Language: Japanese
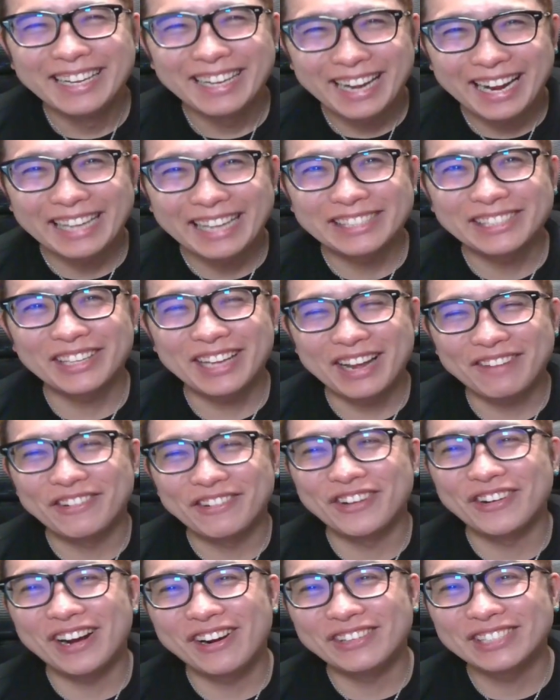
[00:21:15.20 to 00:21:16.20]
はい、ちょっと野望
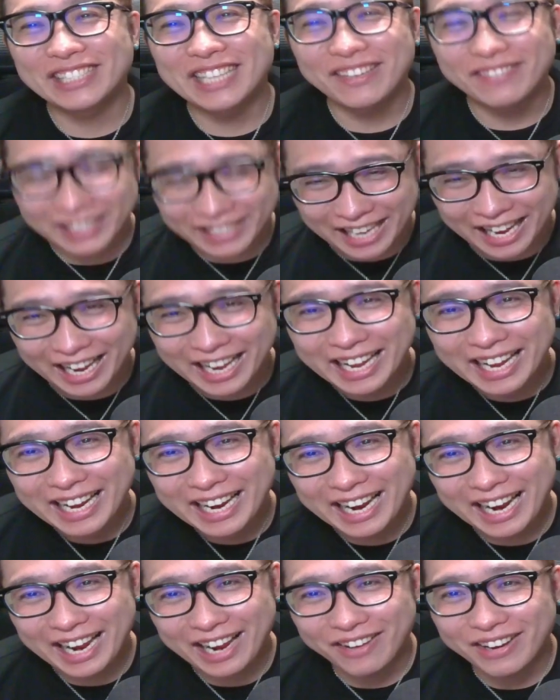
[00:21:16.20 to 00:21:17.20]
がございまして、
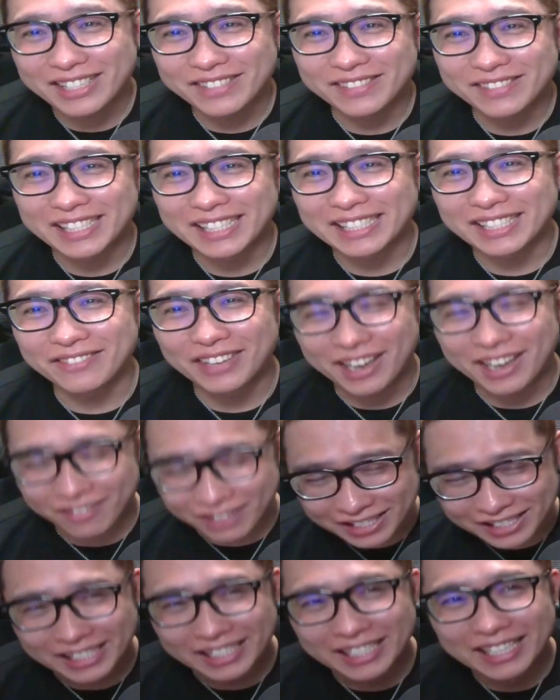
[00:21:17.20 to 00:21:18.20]
えー、お休みさせてもらいま
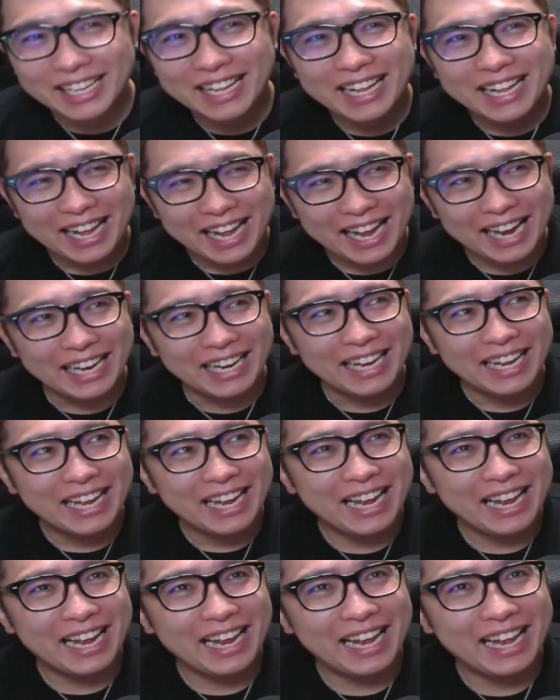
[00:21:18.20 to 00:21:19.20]
す。はい、
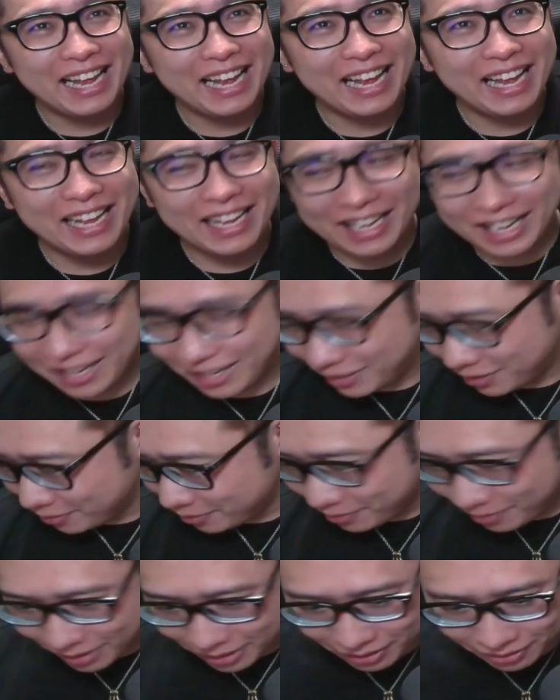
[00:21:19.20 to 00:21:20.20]
えー、そ
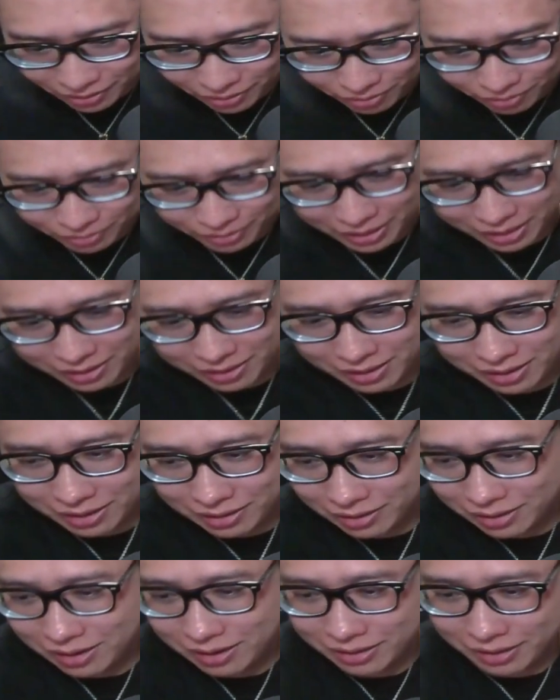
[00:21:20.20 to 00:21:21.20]
の後、なんか
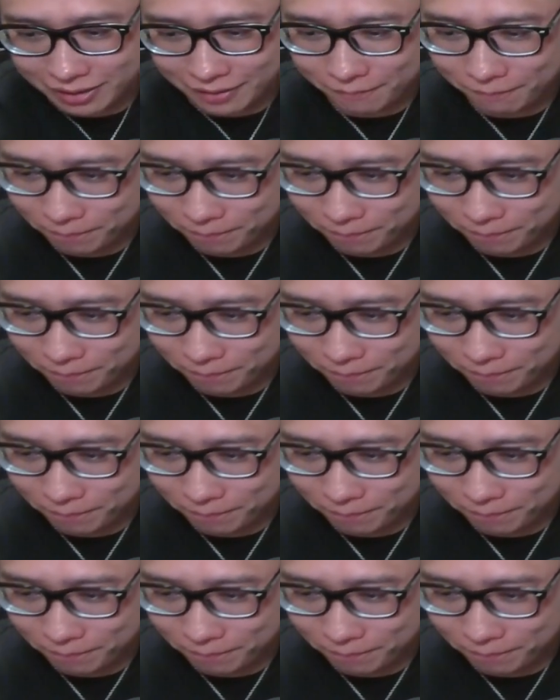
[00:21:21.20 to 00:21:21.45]
あったかな